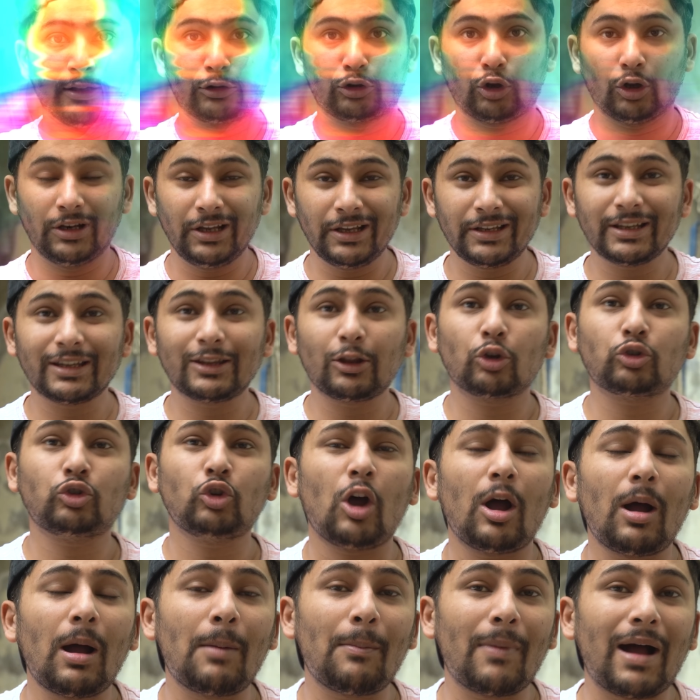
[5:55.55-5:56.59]
तो लीजिए
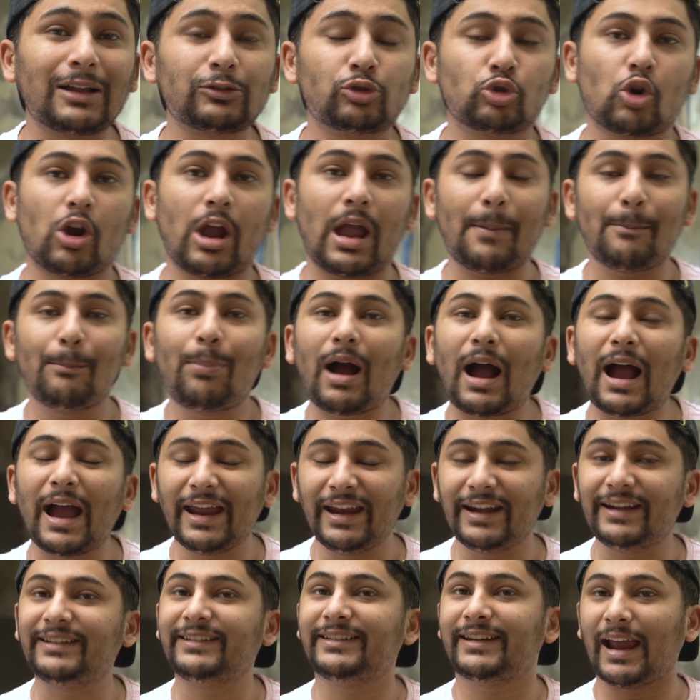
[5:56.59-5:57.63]
दोस्तों हम आ चुके हैं
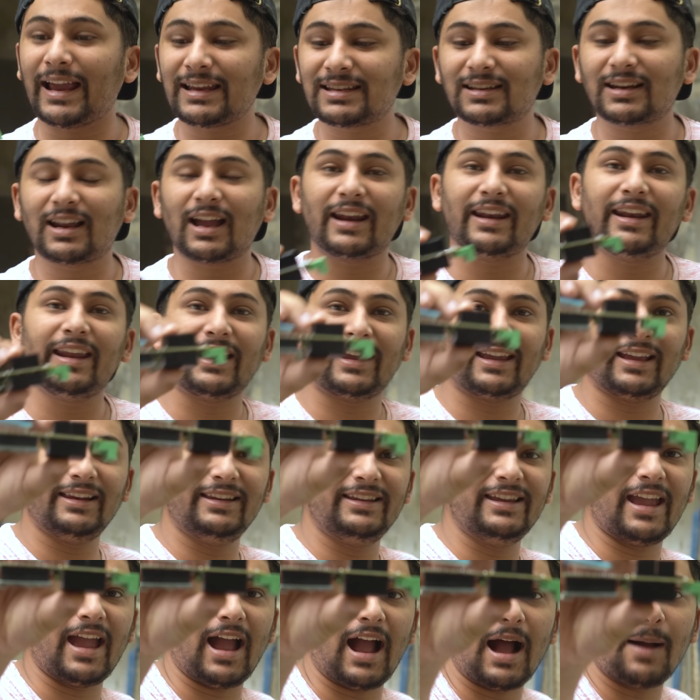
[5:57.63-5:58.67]
बाहर टेस्ट करने के
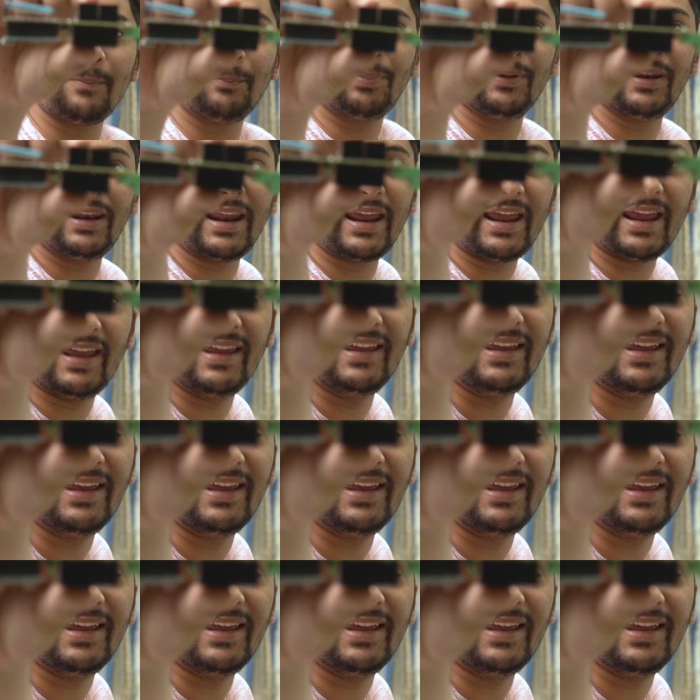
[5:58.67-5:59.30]
लिए अपने